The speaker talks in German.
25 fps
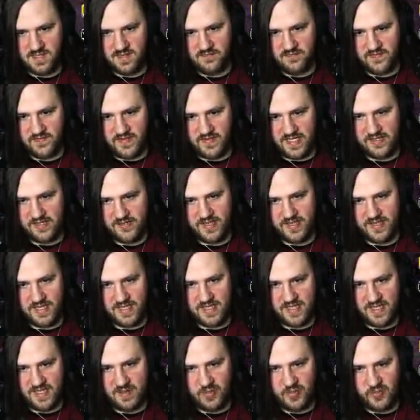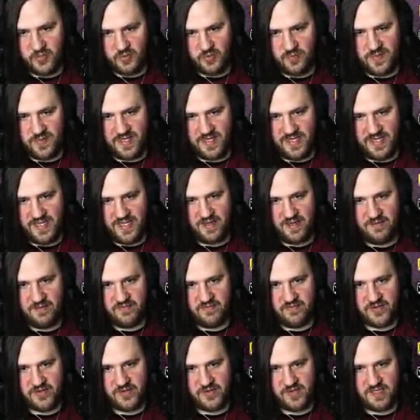War doch gar kein Problem.
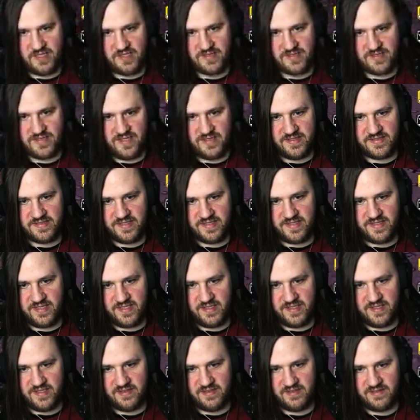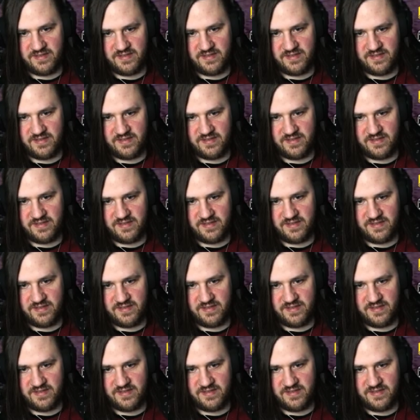War doch alles easy.